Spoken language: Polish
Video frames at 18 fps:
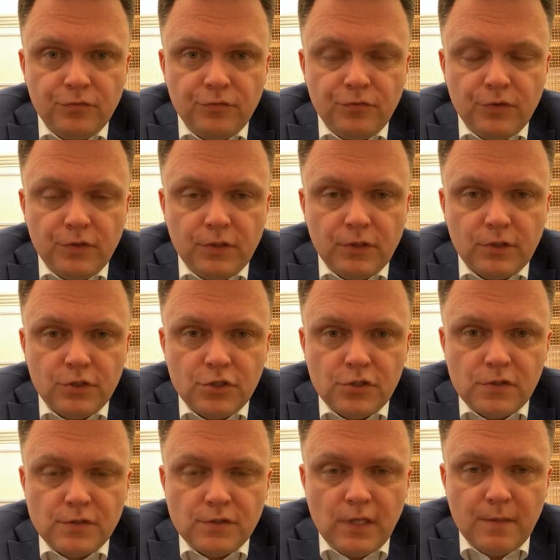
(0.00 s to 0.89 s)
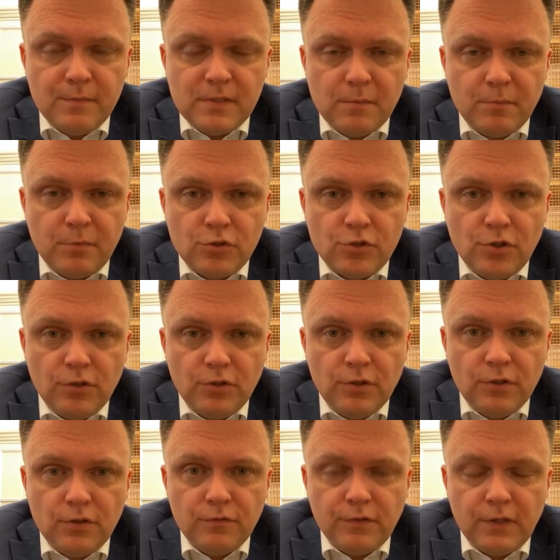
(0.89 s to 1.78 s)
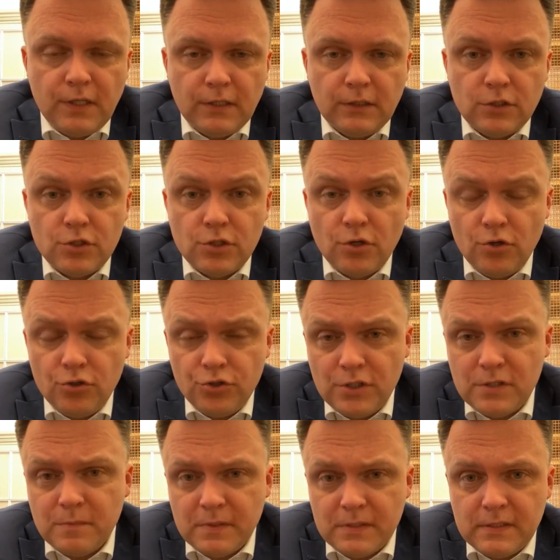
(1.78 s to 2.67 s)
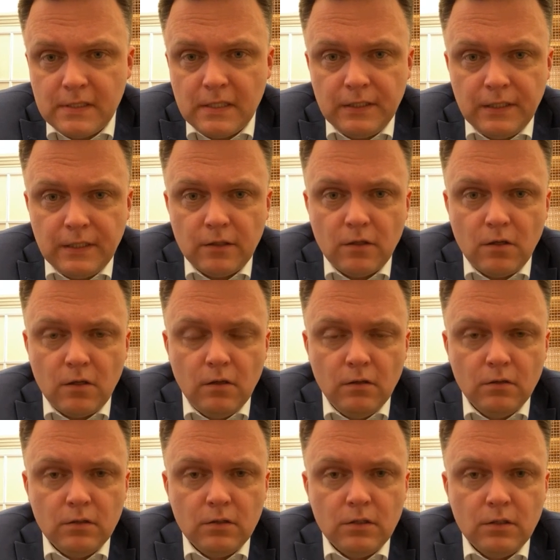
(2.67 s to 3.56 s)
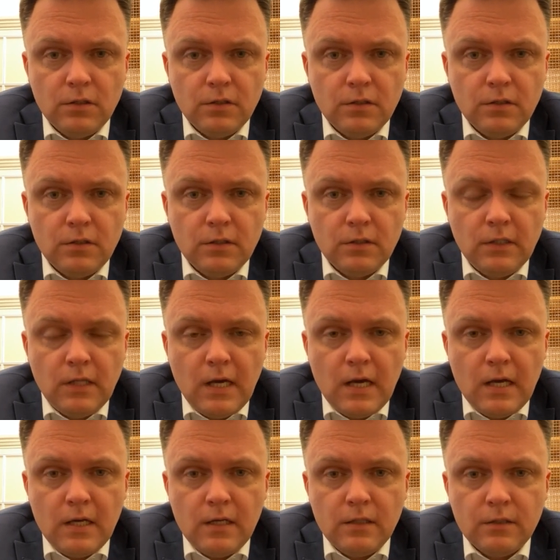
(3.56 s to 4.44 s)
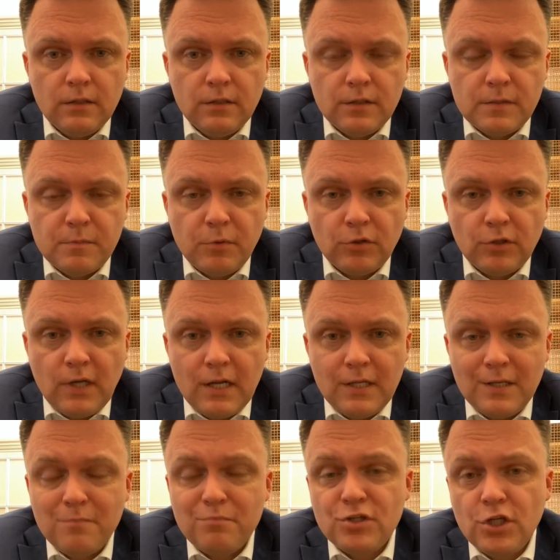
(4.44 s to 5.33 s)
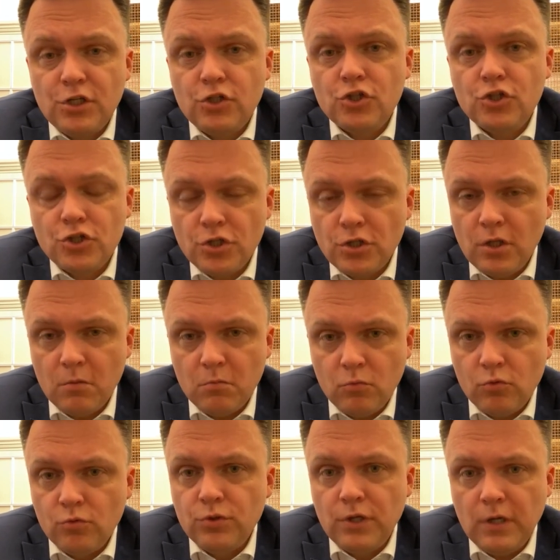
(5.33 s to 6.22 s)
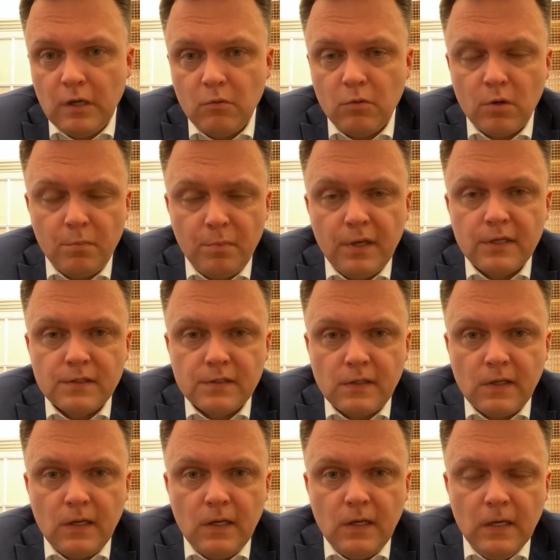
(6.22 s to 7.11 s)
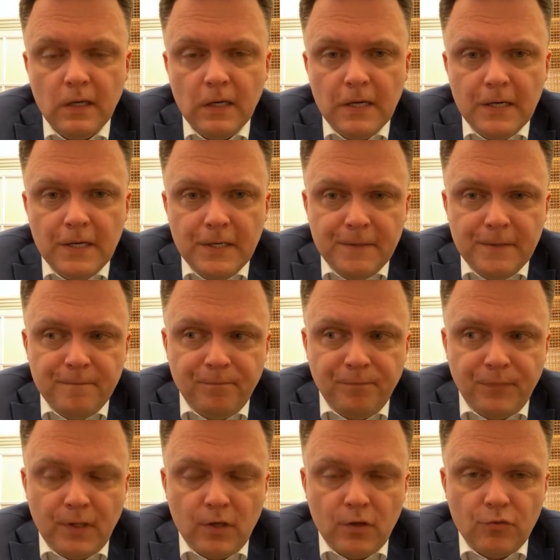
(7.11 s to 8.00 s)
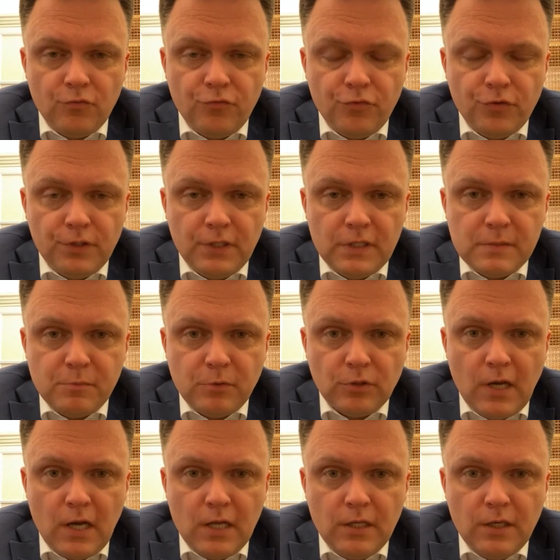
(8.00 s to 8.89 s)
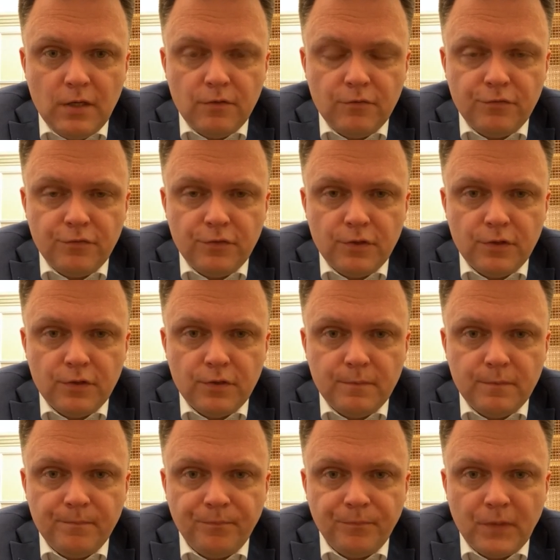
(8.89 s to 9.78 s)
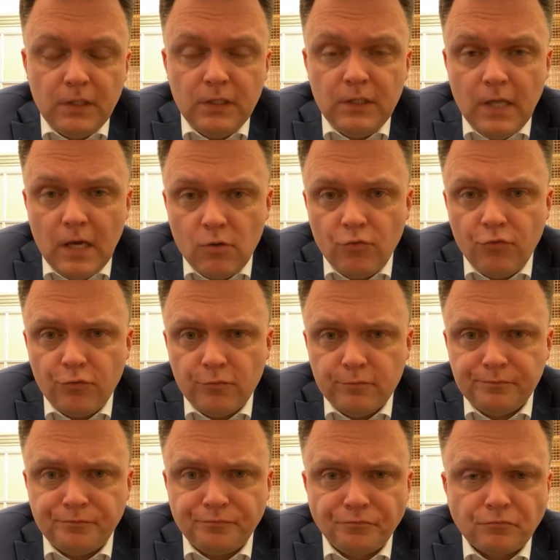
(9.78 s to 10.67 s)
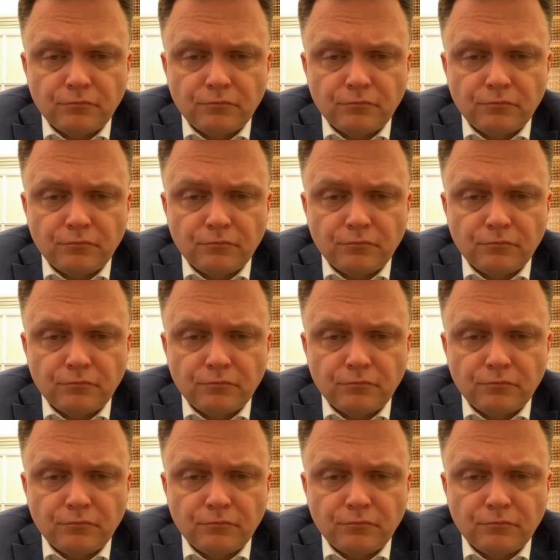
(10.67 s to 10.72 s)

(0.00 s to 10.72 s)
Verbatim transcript: w, gdzie zostałem zaproszony w charakterze gościa specjalnego na spotkanie przed szczytem Unii Europejskiej, w, na spotkanie liderów